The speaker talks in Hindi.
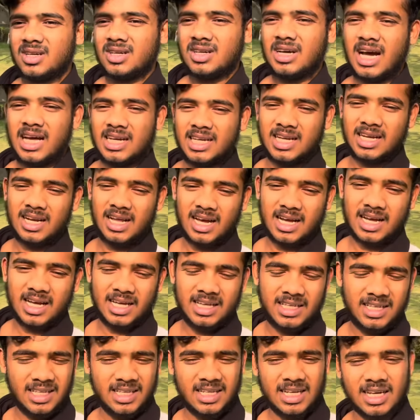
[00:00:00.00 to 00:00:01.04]
खाना ना खाए
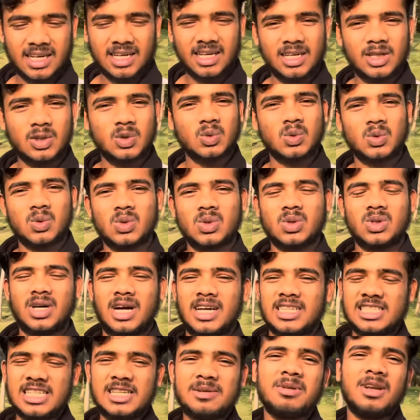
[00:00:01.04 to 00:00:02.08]
ये ना करे तो
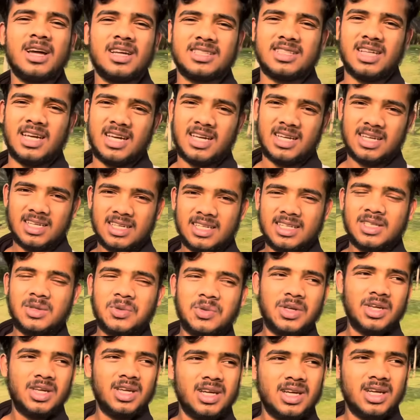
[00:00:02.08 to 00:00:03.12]
अजीब लगता है
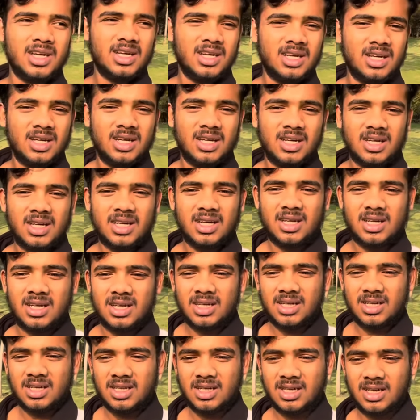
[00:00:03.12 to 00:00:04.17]
क्योंकि
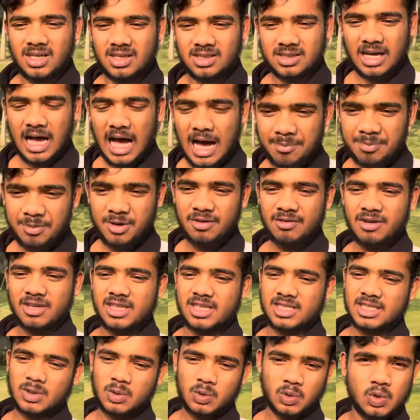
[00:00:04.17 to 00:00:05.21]
आपकी
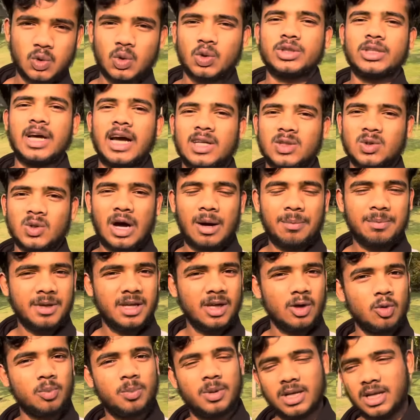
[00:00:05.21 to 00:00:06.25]
वजह से कुछ होता है तो आपके
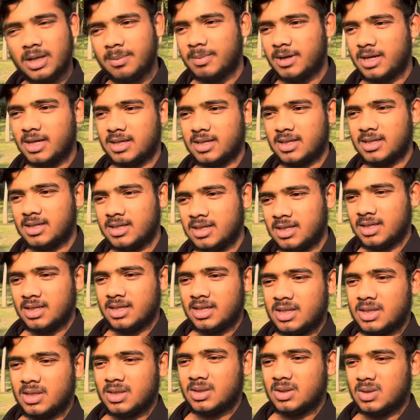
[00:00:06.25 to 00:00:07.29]
ऊपर ही पड़ेगा
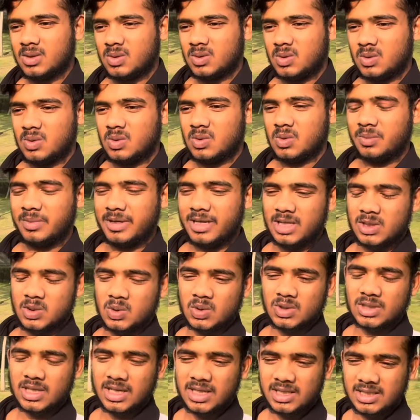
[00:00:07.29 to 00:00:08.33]
तो मैंने
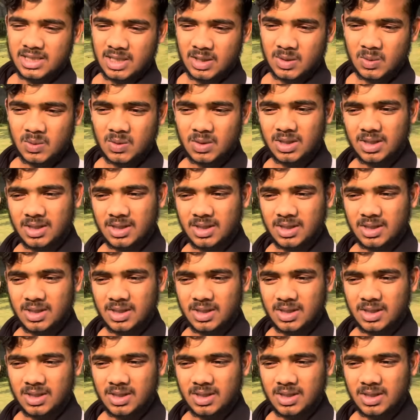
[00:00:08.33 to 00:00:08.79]
सोचा कि चलो